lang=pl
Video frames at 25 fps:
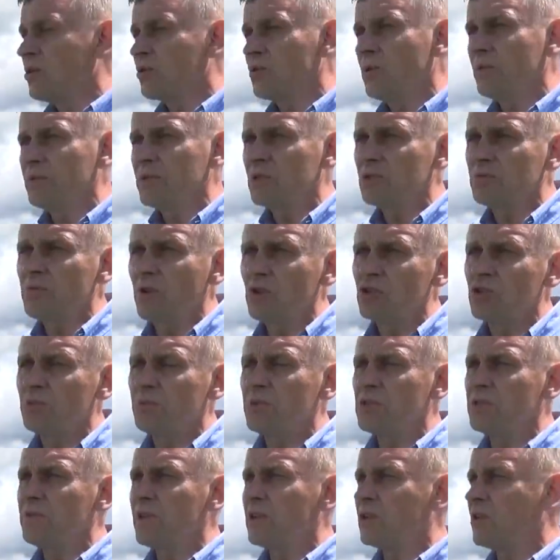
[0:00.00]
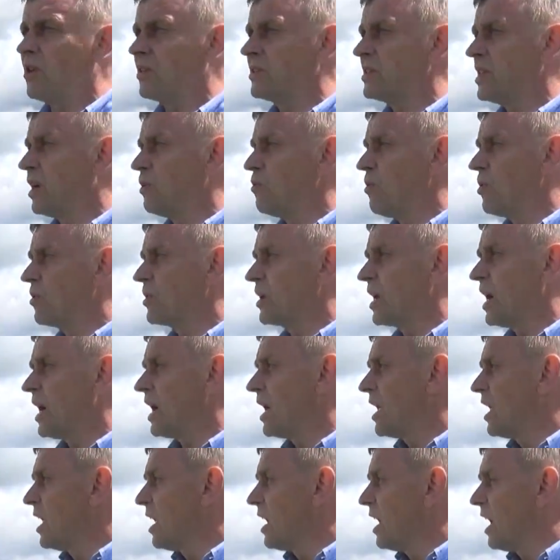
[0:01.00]
również może być wilgotna
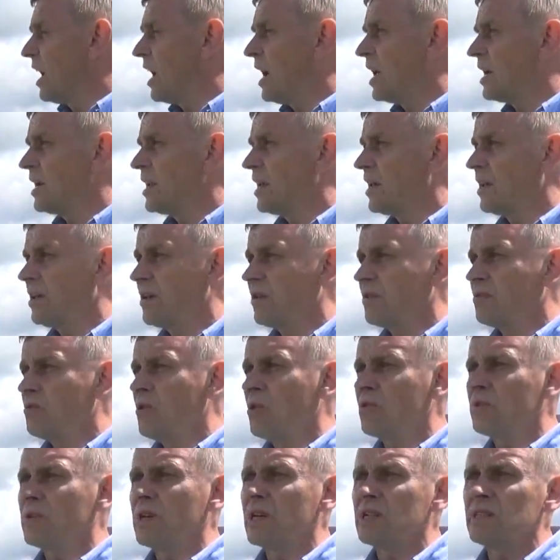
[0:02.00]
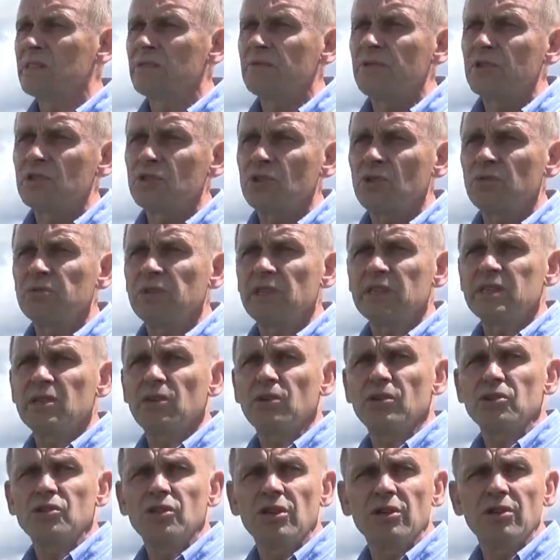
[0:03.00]
łąka, ale łąka z wyższą
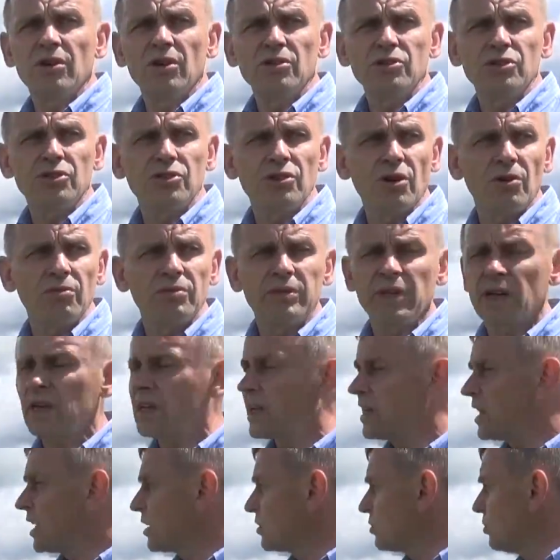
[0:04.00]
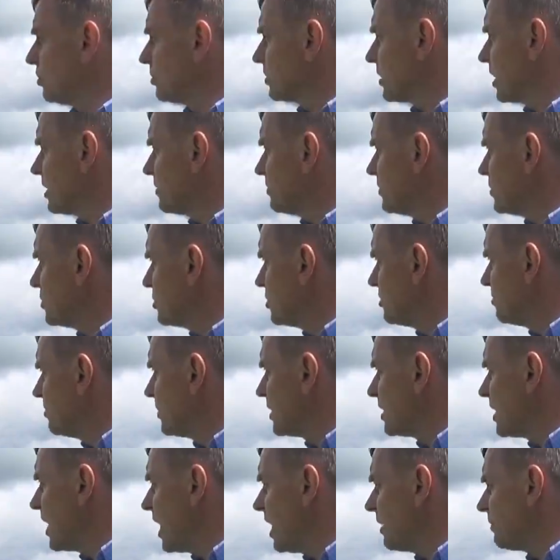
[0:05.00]
nieco roślinnością, taka jak tutaj
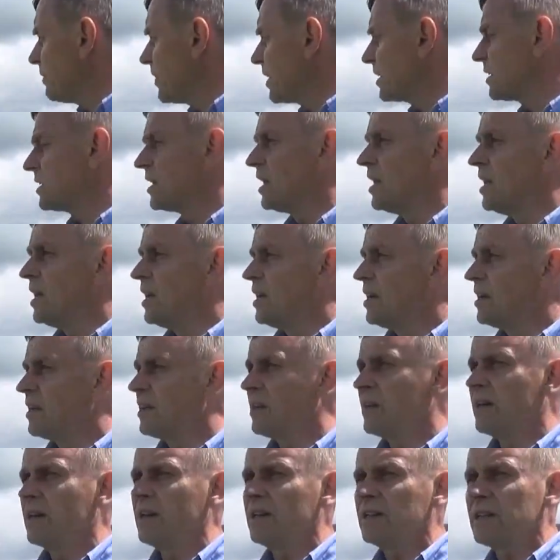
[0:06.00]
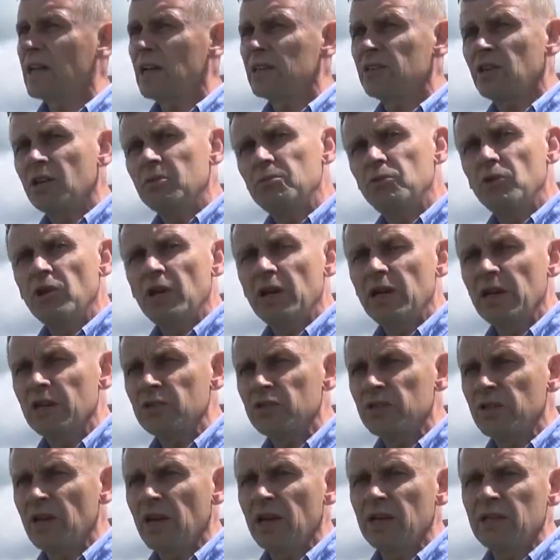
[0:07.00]
widzimy nawet E, ta trybula
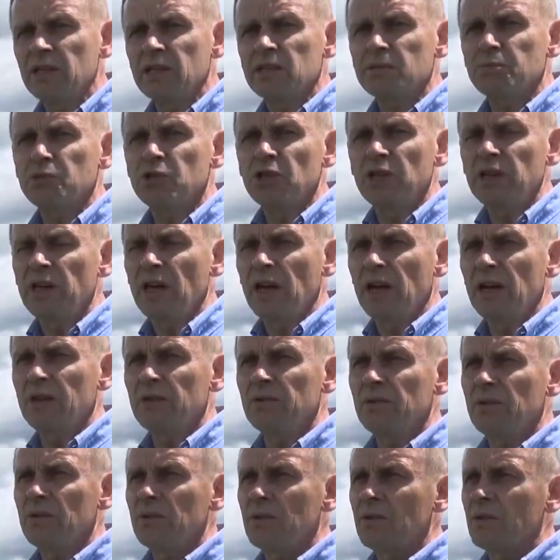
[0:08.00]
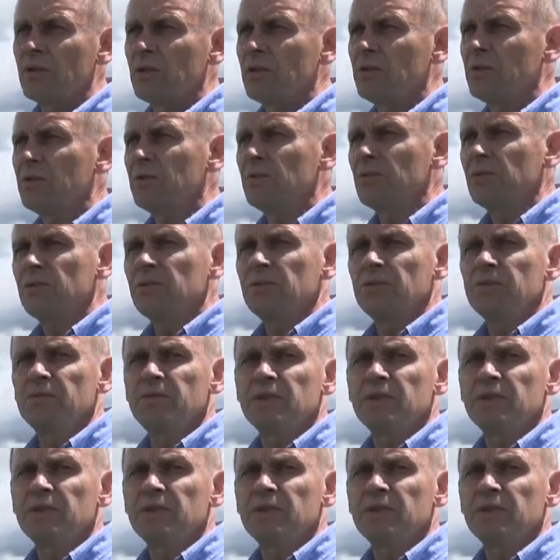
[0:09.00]
leśna sprzyja e, e,